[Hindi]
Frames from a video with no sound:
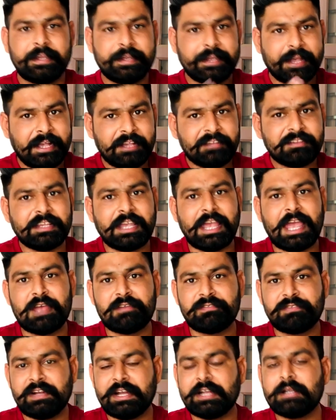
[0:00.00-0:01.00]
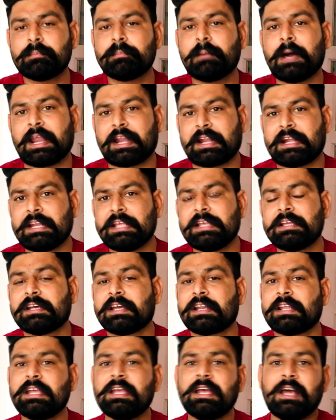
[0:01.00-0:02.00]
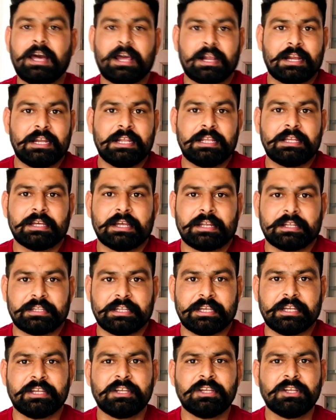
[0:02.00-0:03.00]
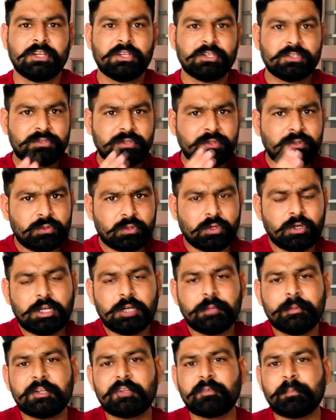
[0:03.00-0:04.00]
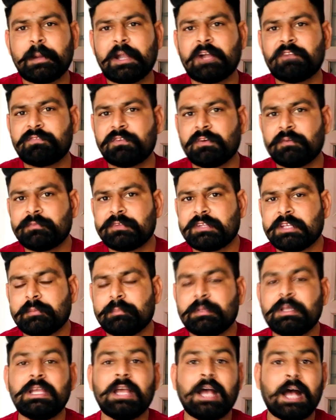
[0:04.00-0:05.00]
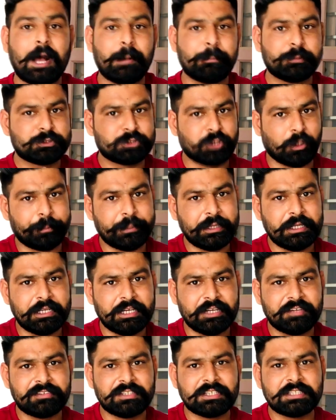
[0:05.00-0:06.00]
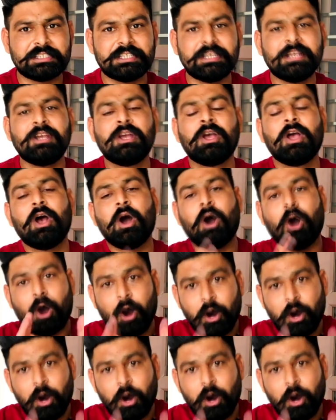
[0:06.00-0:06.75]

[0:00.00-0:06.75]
यहां से एफिलेट मार्केटिंग करके अर्निंग करते हैं सो को कॉमर्स प्लेटफॉर्म से भी आप शॉपिंग कर सकते हैं